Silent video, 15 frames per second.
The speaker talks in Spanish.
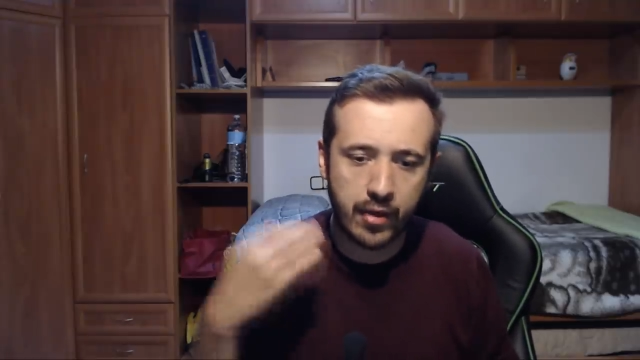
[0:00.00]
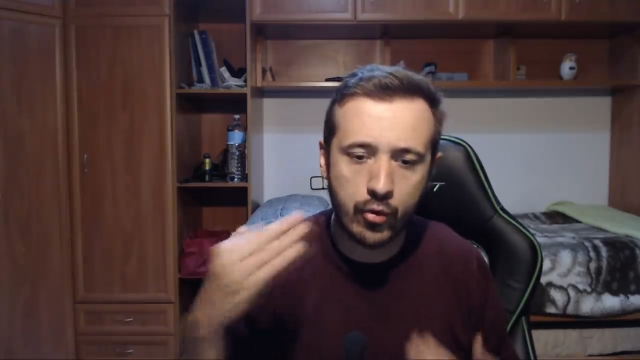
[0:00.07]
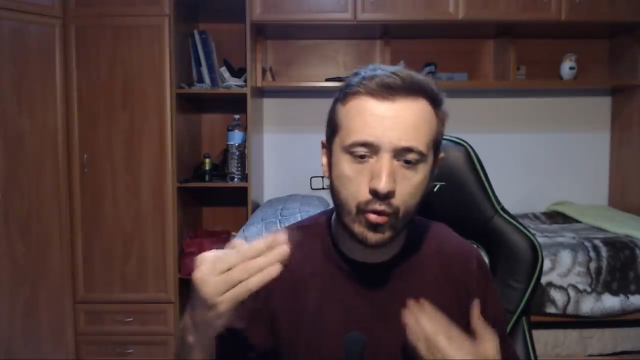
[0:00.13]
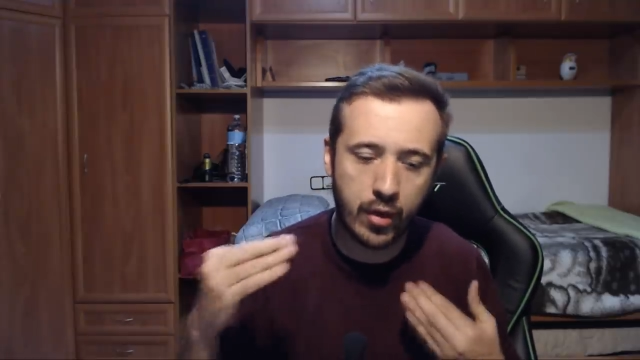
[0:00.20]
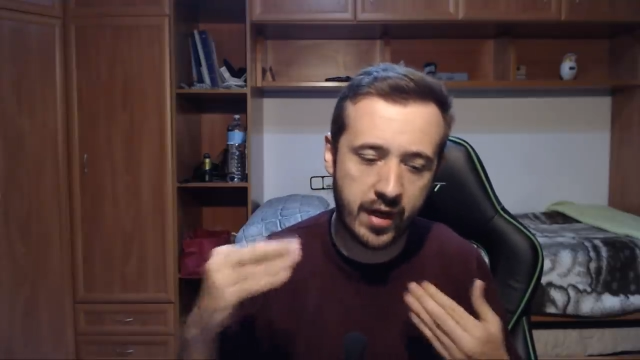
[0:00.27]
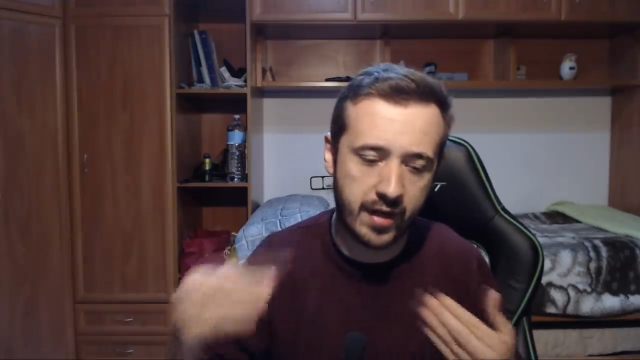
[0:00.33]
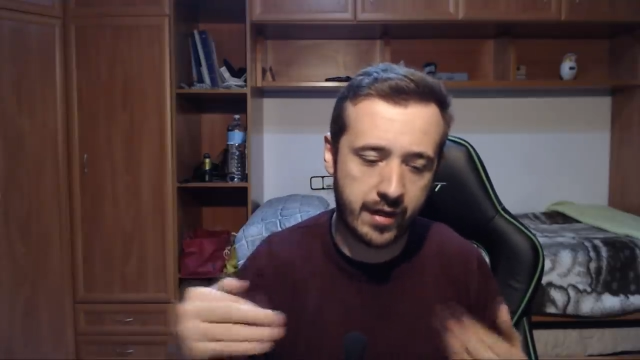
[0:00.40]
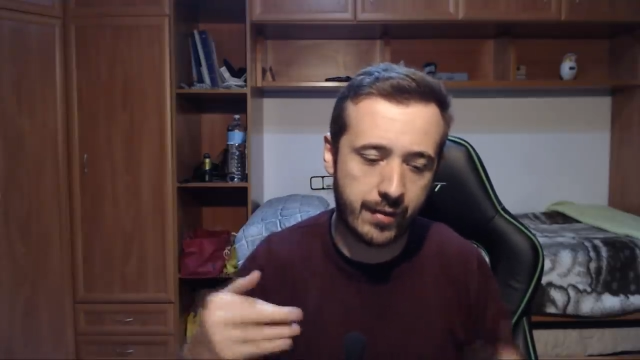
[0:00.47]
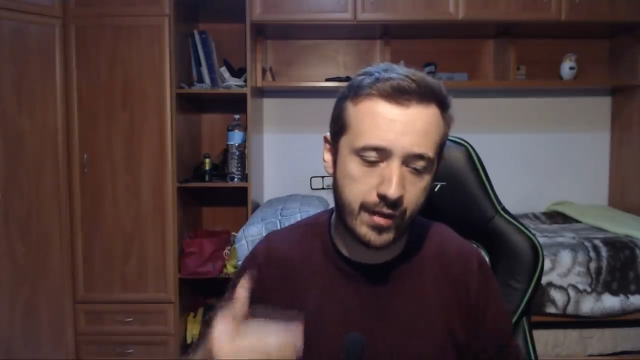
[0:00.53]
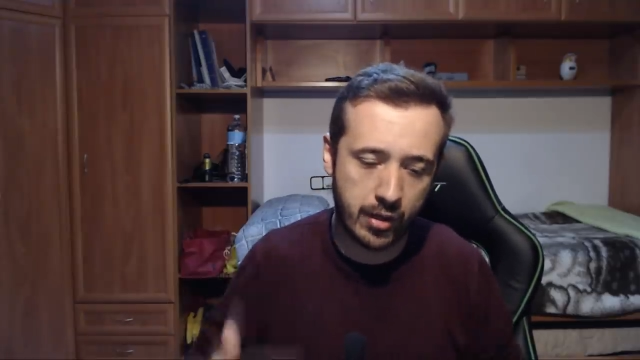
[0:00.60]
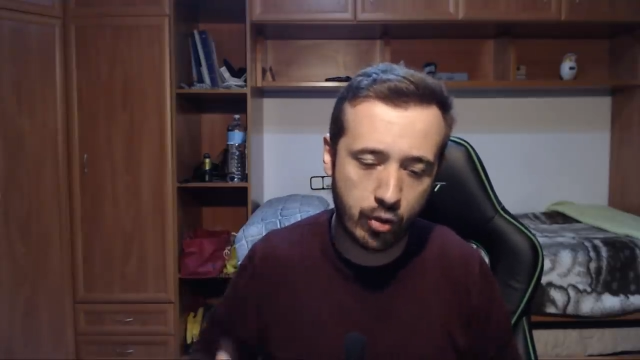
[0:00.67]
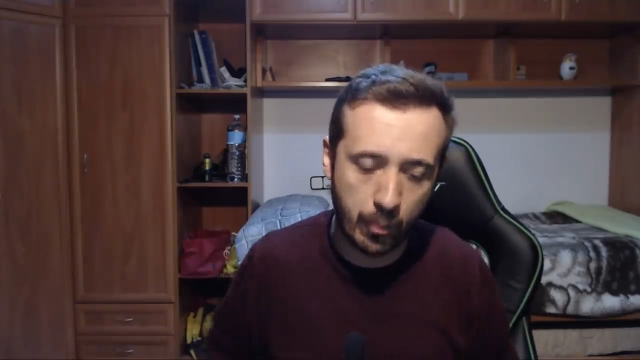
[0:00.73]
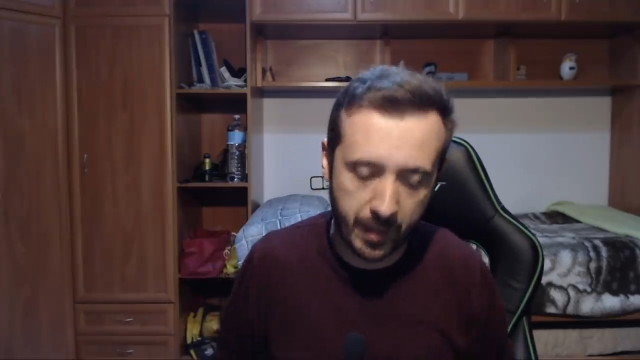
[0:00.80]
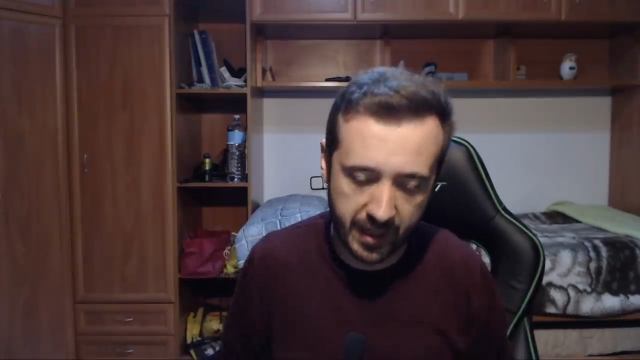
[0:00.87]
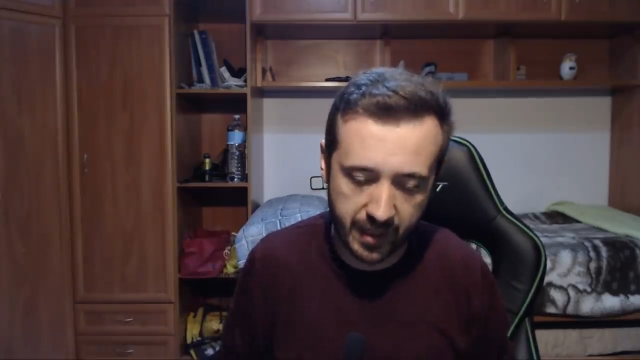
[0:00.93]
lugar debería
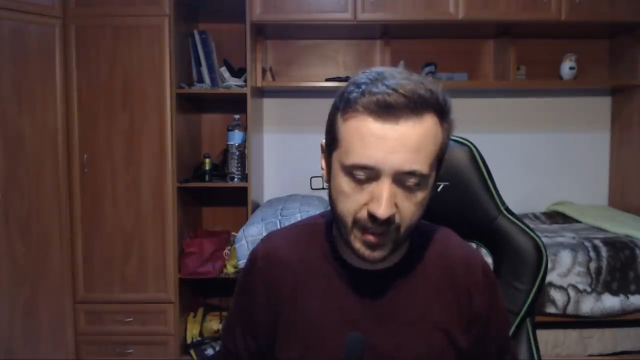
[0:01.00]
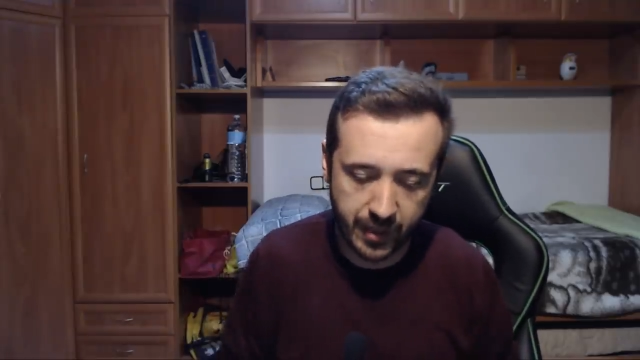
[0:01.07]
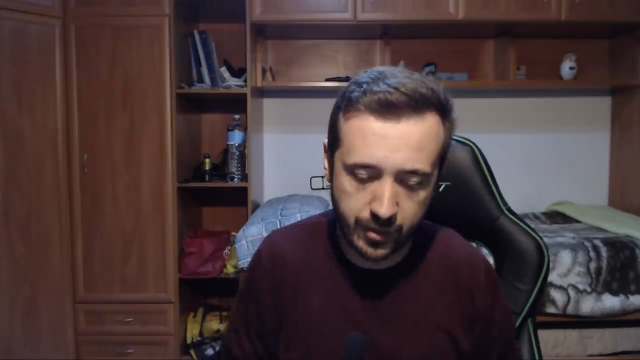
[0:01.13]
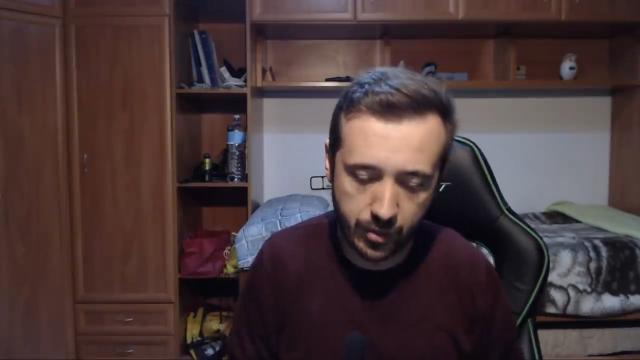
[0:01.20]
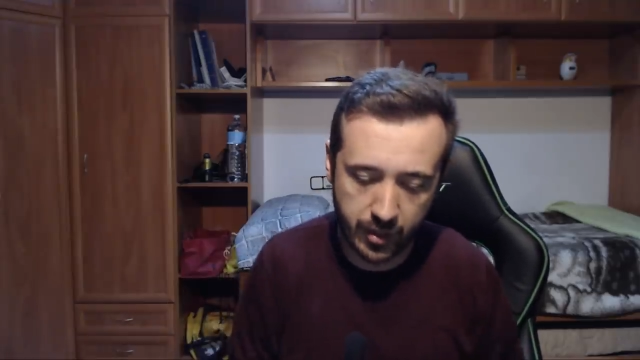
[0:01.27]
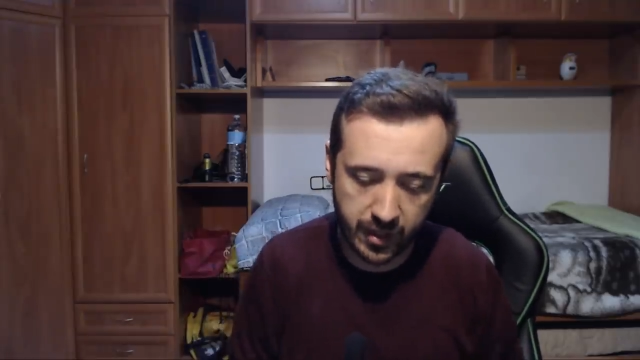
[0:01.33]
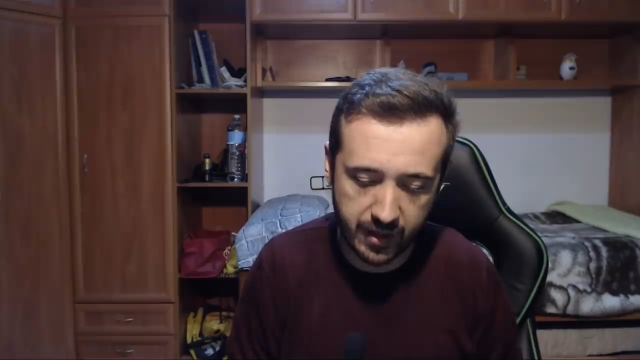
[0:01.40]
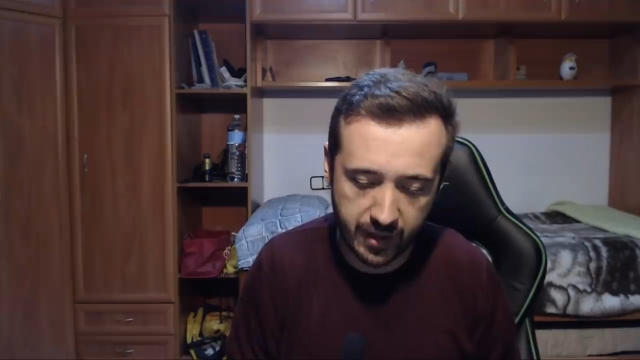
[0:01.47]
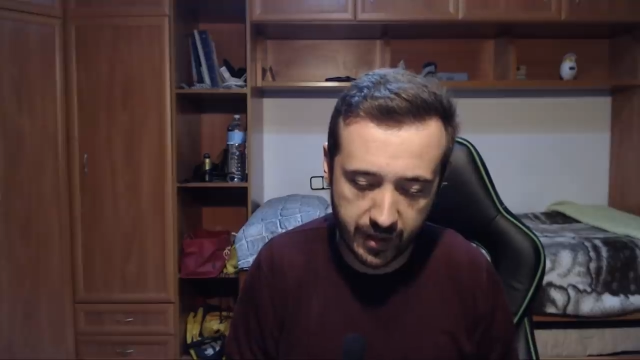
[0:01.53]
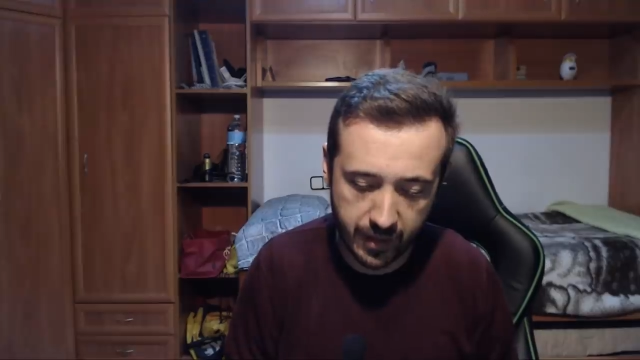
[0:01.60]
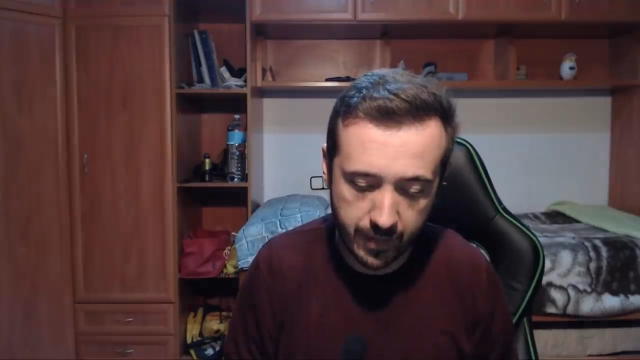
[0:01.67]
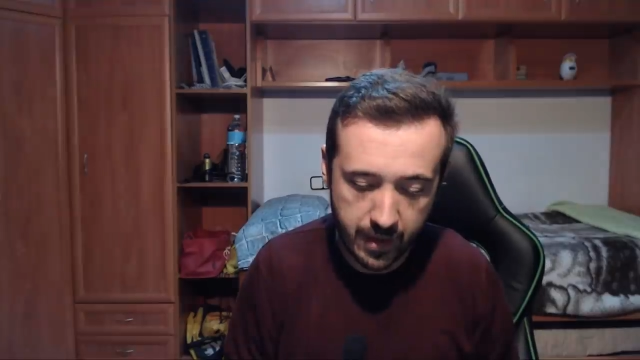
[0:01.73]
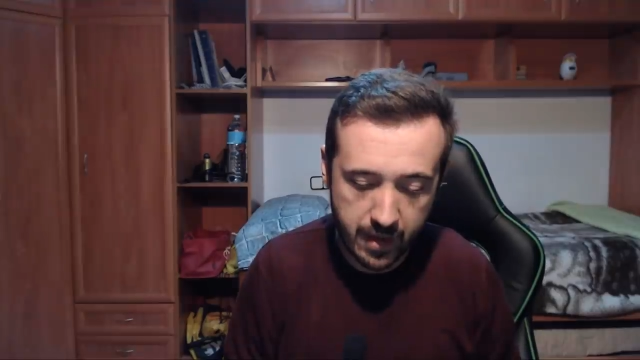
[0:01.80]
ocupar en la historia de,